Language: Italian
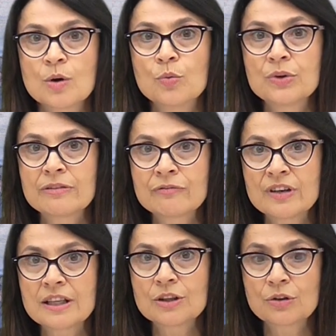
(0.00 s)
un
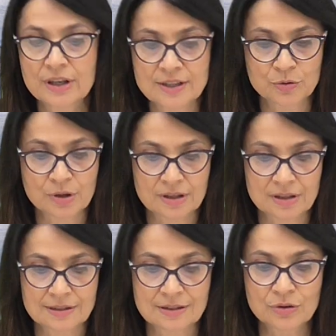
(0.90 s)
invito
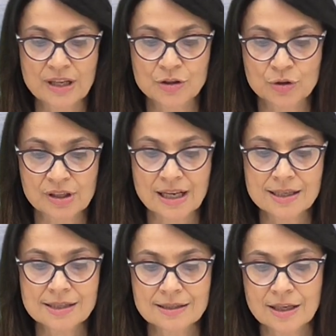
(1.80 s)
esortazione a
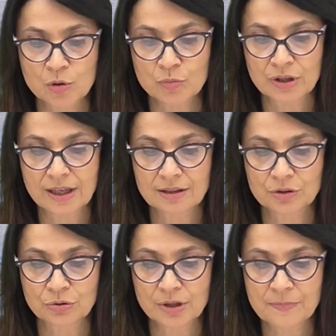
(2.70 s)
giornalisti e
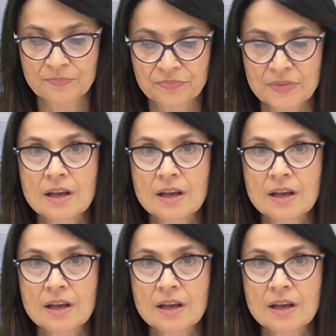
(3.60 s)
comunicatori